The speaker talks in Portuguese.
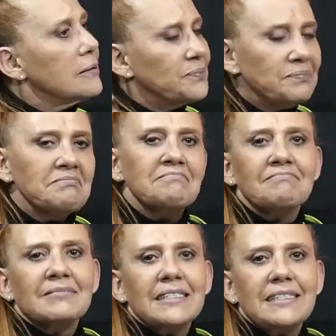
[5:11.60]

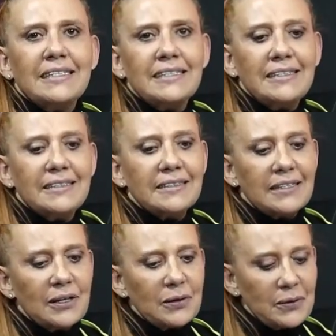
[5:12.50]
Lembro.
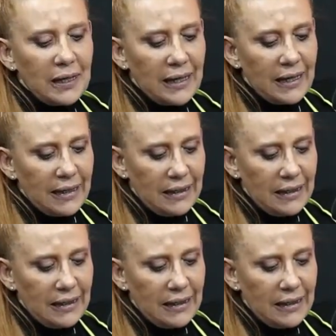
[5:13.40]
Então, é,